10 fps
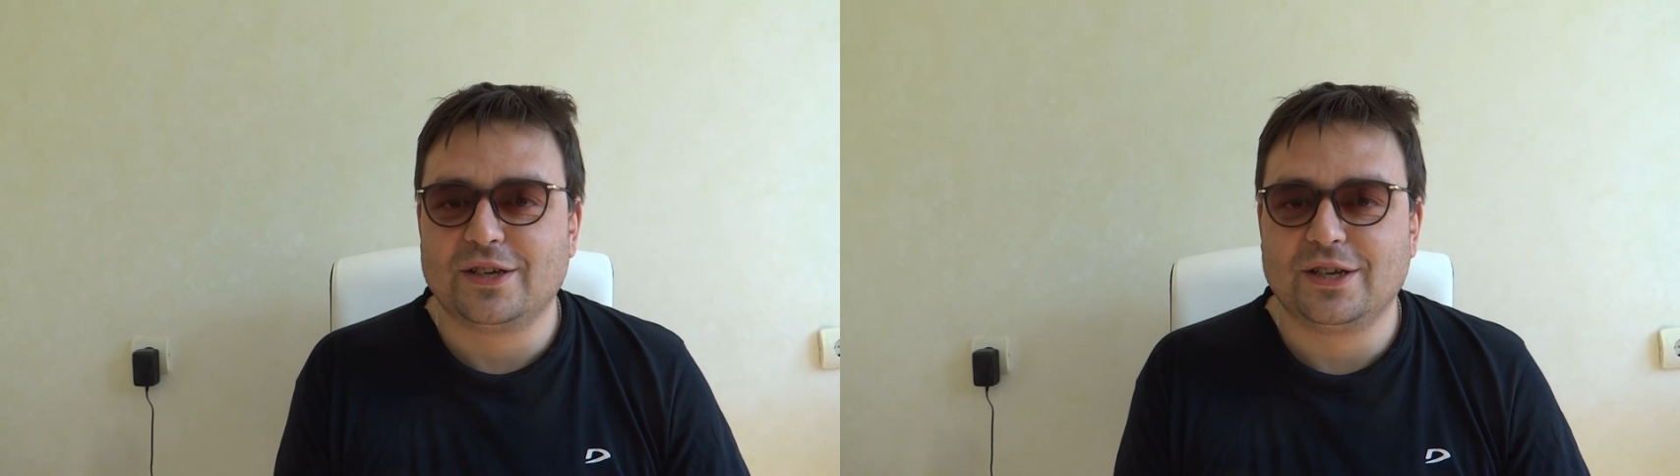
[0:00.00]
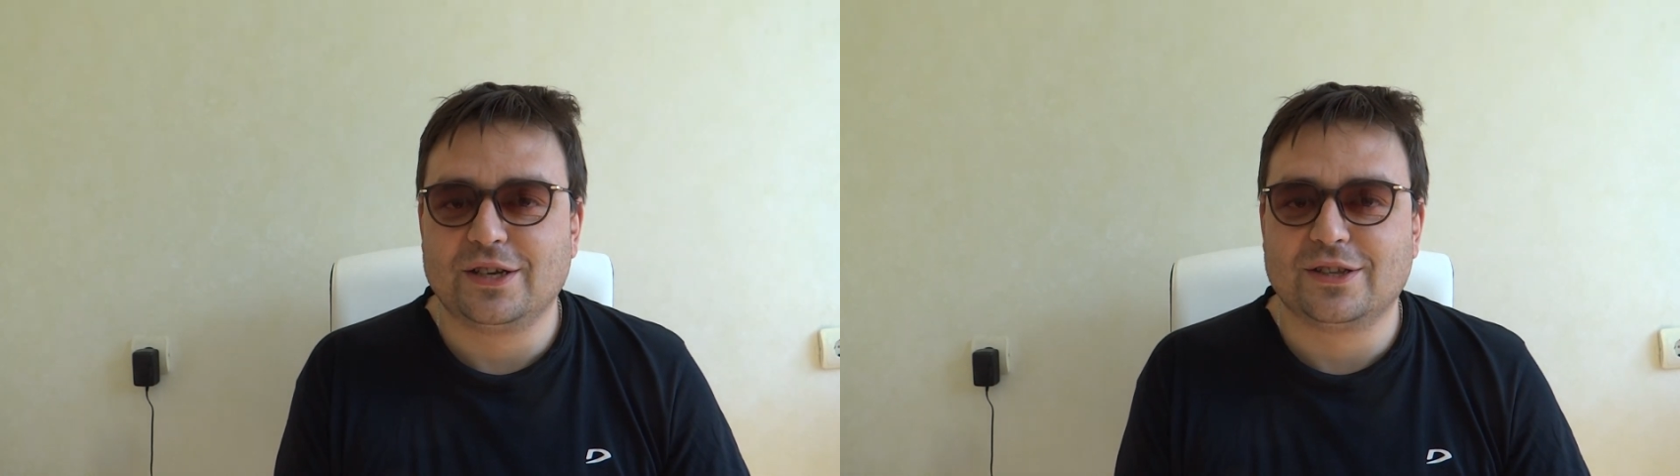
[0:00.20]

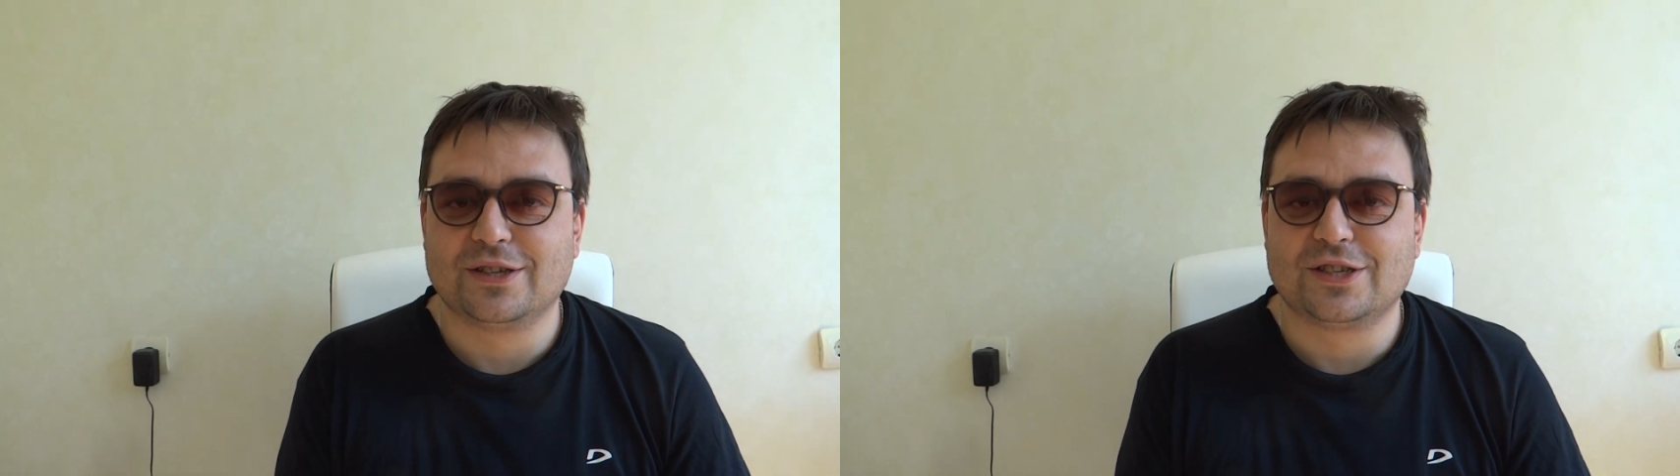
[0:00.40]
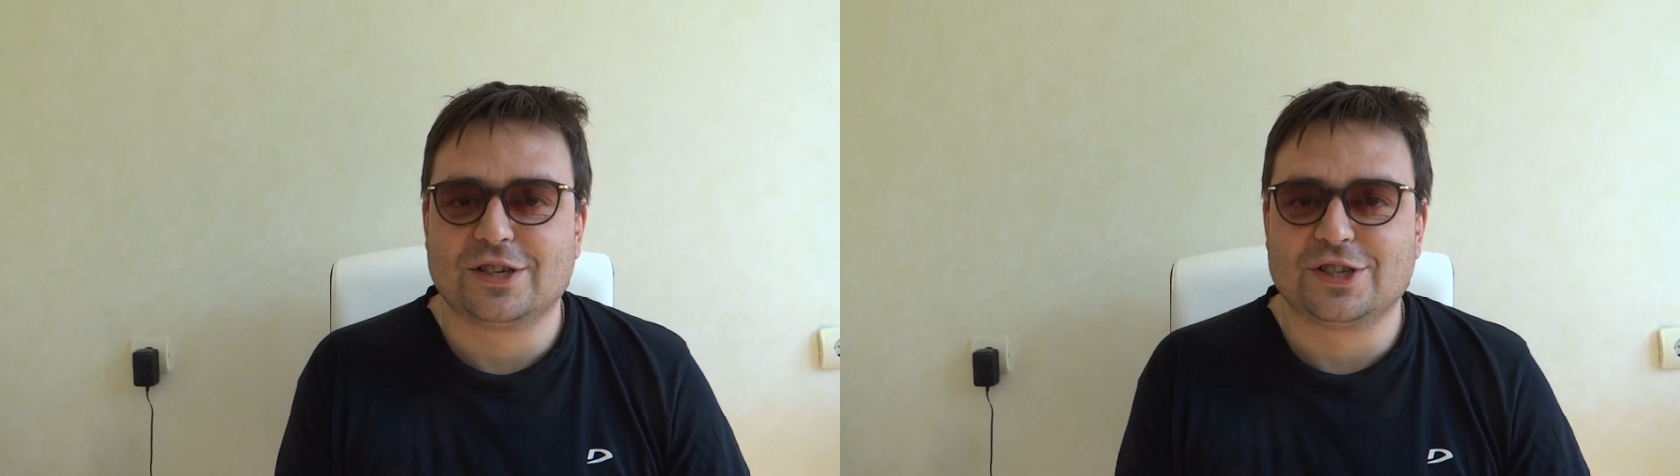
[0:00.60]
и
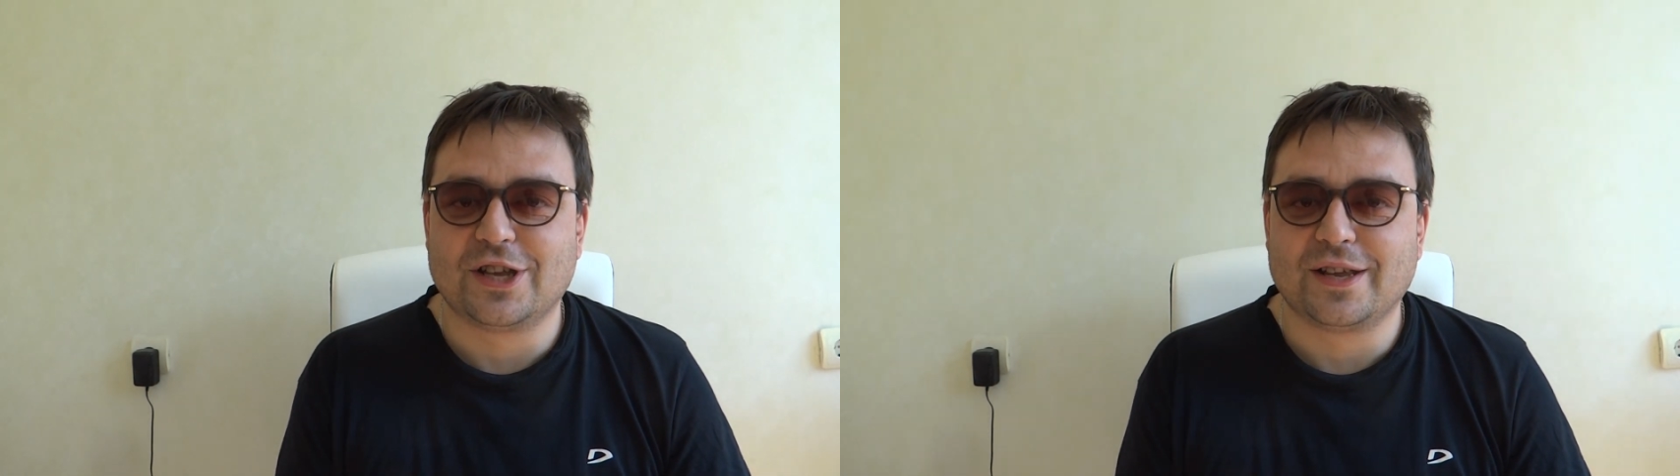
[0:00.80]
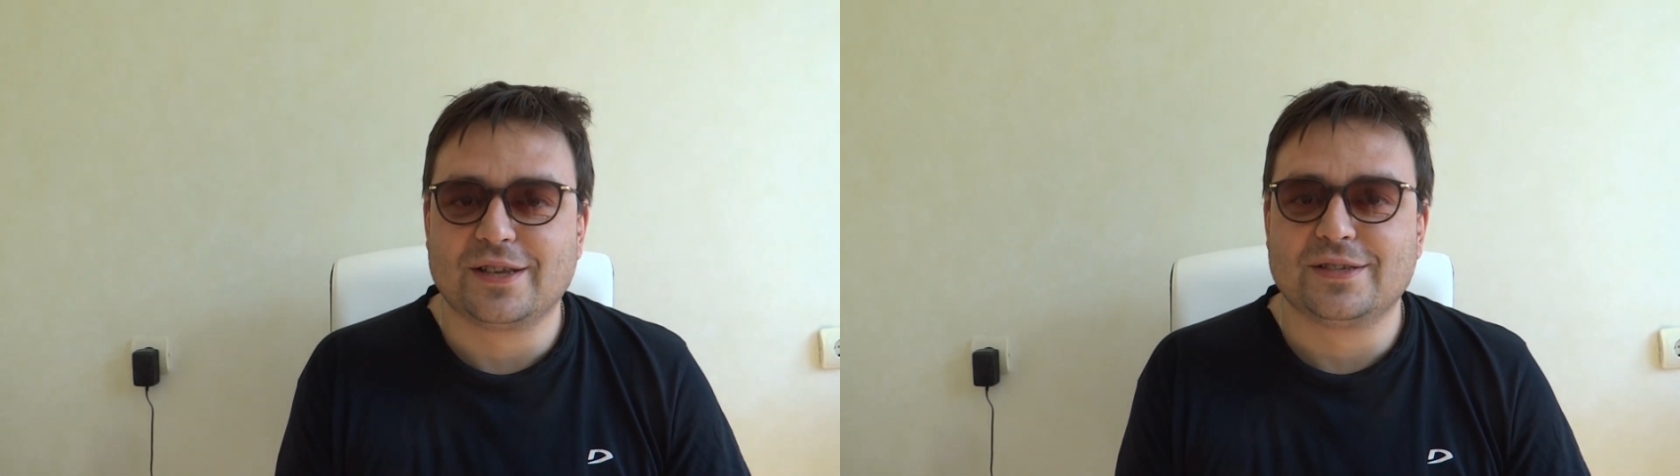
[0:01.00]

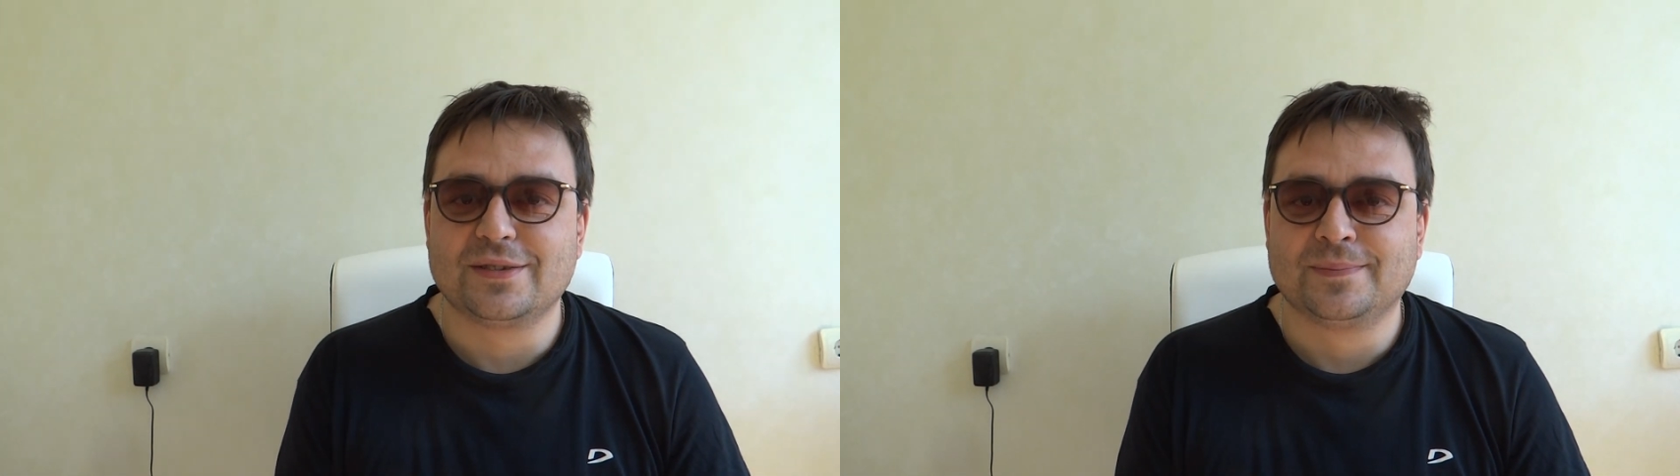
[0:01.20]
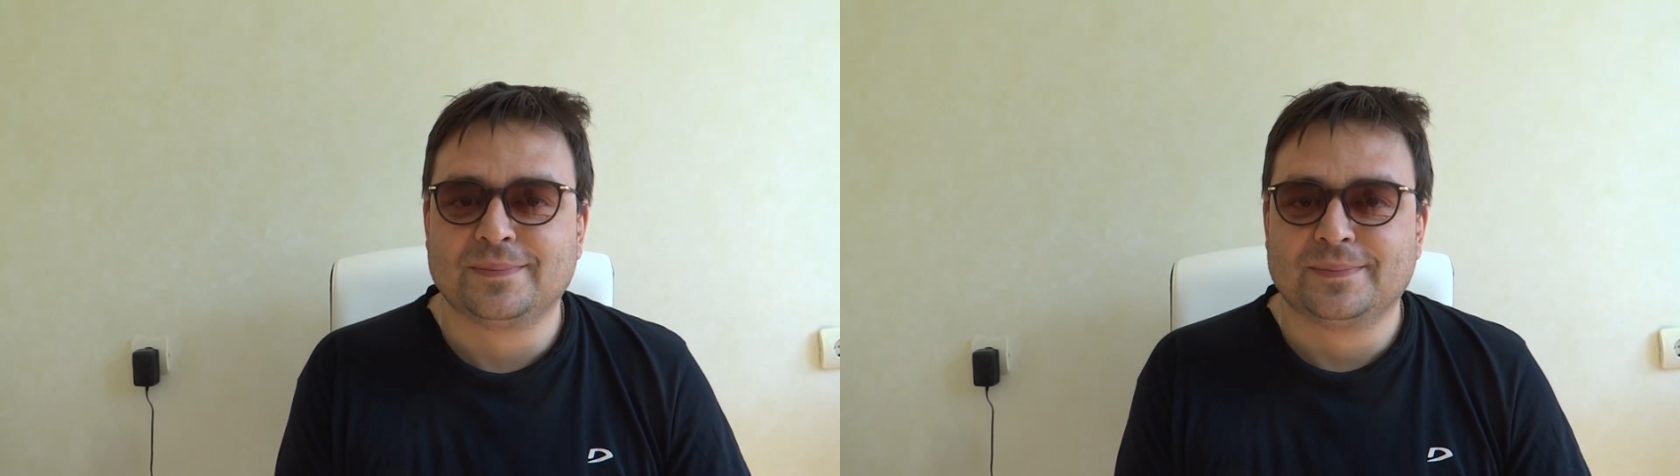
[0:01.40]
наслаждайтесь.